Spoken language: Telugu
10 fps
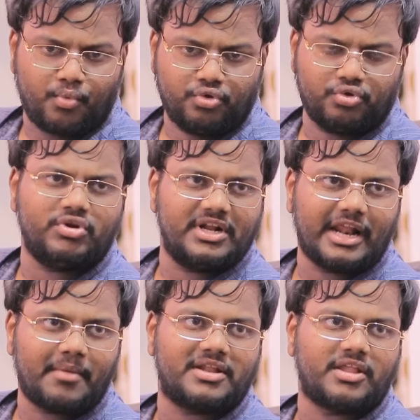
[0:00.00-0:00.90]

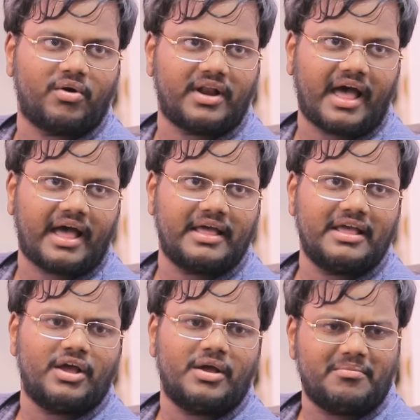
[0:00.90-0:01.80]
ముందుండి నిలబడతా ఉండా
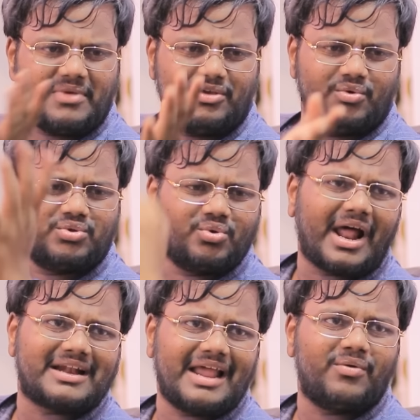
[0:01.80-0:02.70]
మీ యూత్
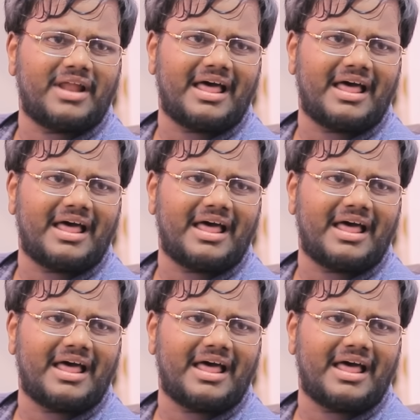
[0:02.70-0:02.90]
కూడా అట్నే